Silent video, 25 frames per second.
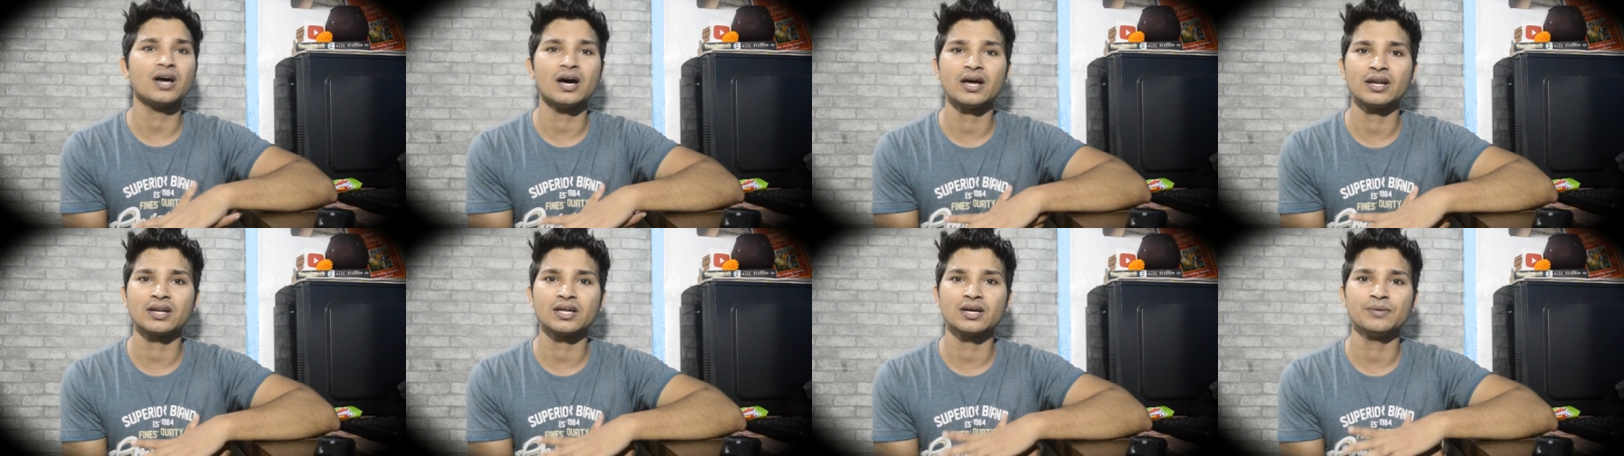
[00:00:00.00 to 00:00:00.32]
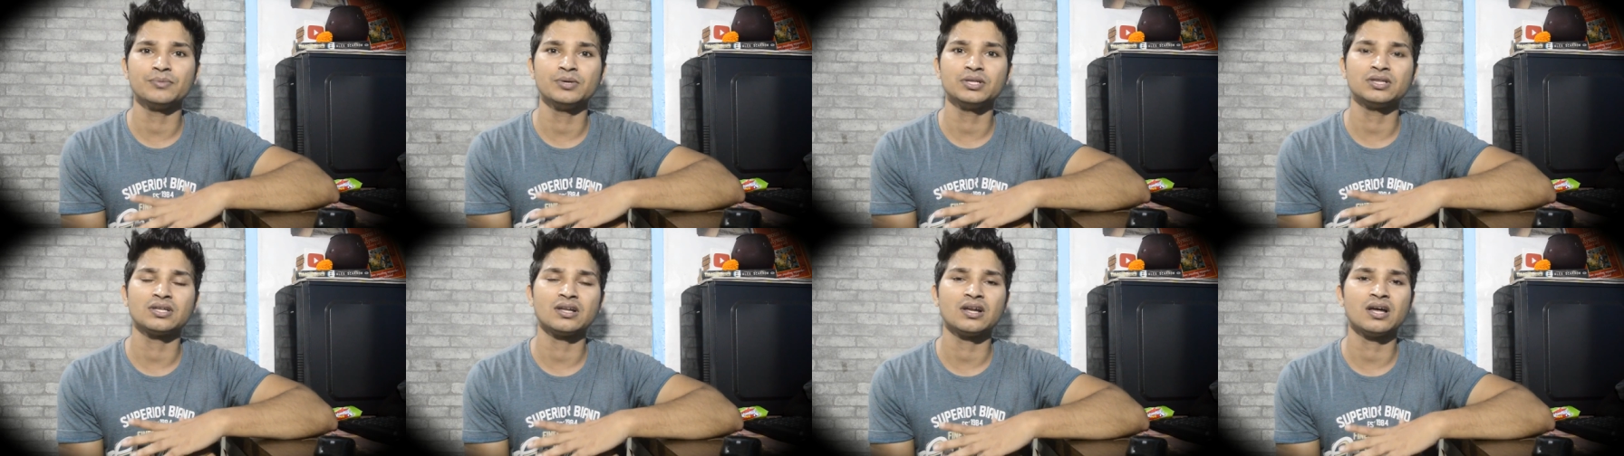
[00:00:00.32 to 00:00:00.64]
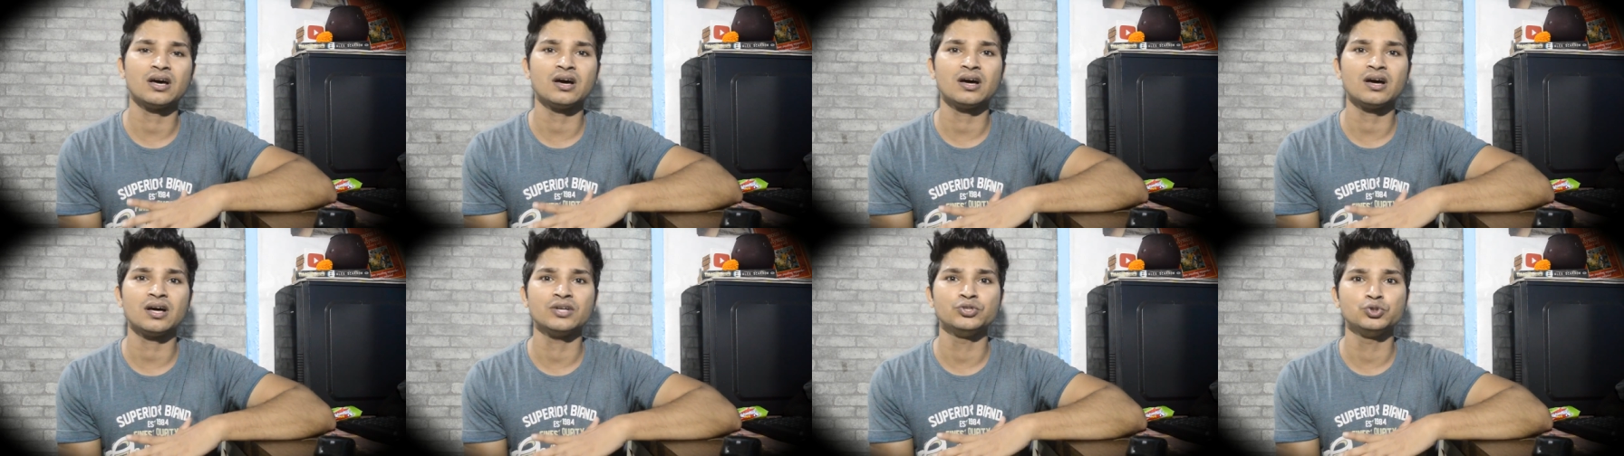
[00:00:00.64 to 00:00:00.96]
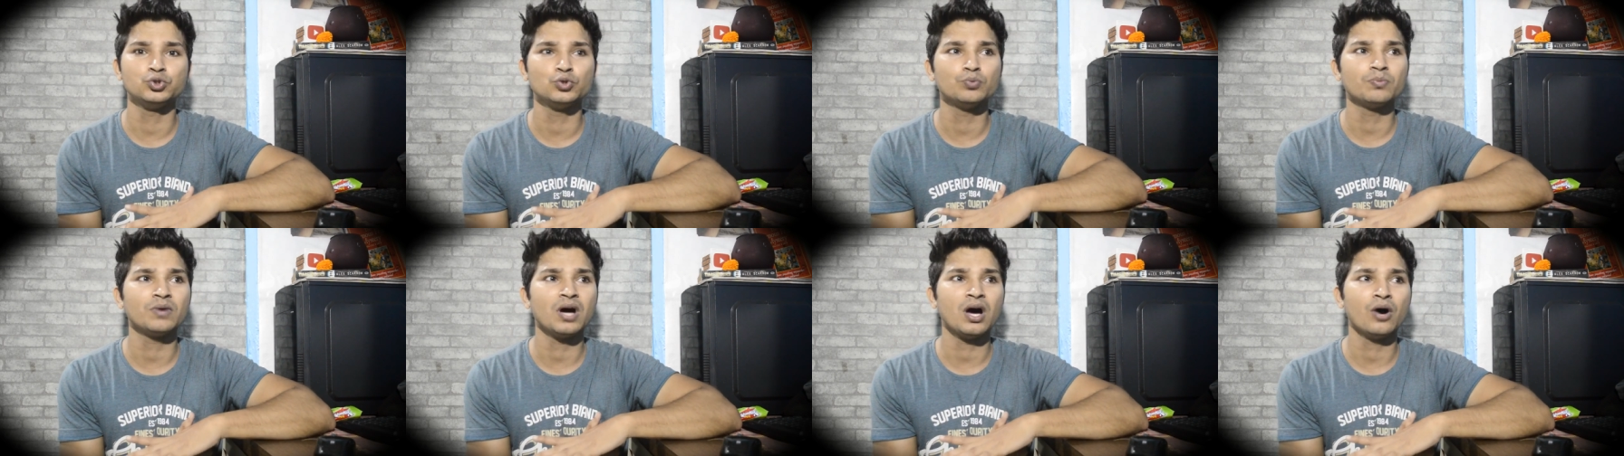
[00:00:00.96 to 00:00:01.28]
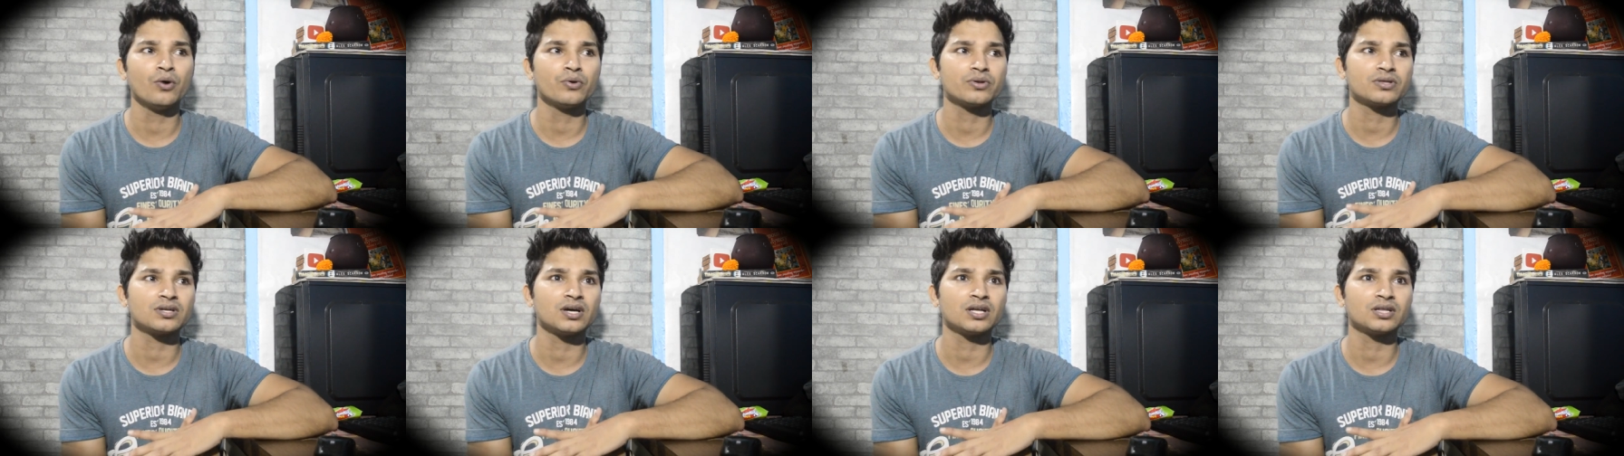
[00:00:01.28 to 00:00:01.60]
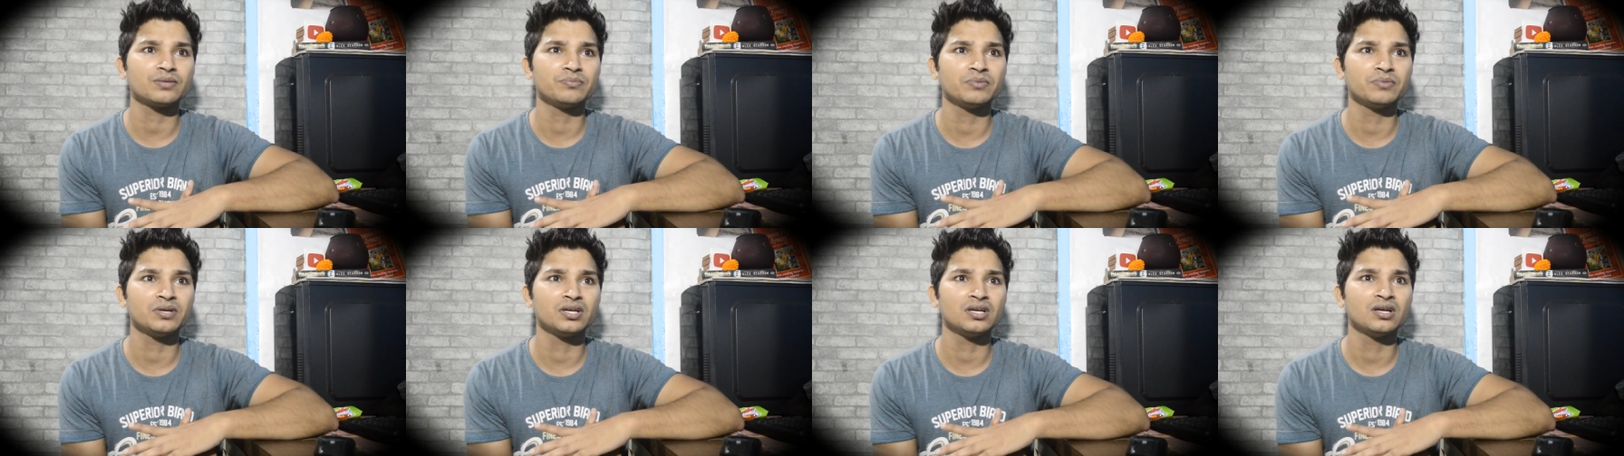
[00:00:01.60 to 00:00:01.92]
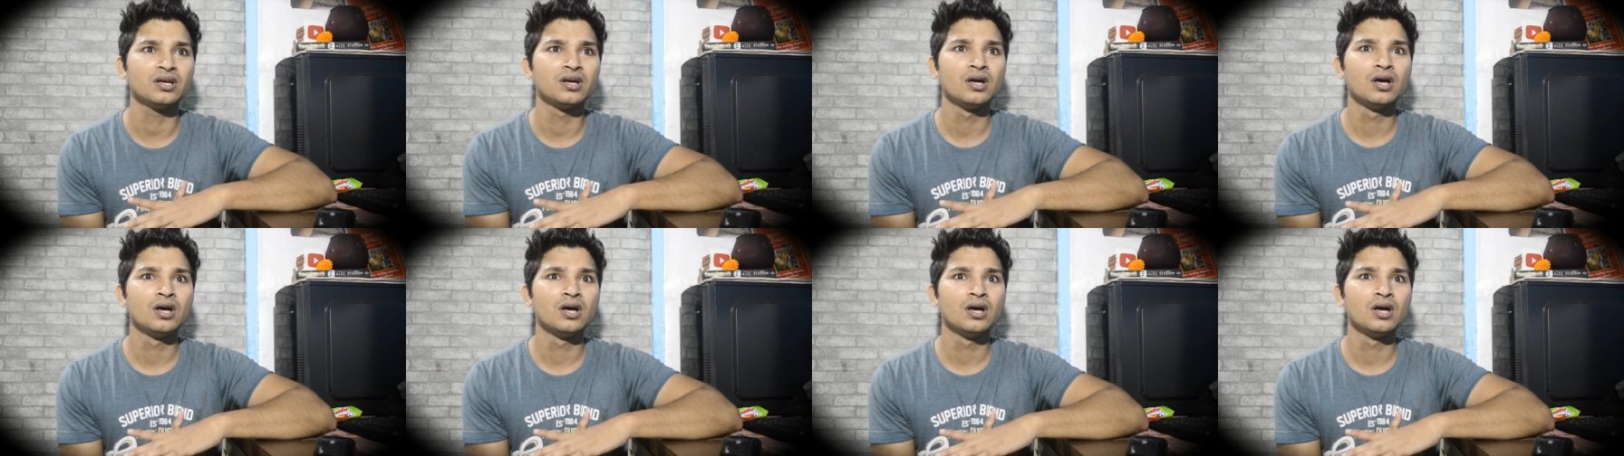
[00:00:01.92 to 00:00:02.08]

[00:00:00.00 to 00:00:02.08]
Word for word: खान का भी तला अंजुम का और साथ में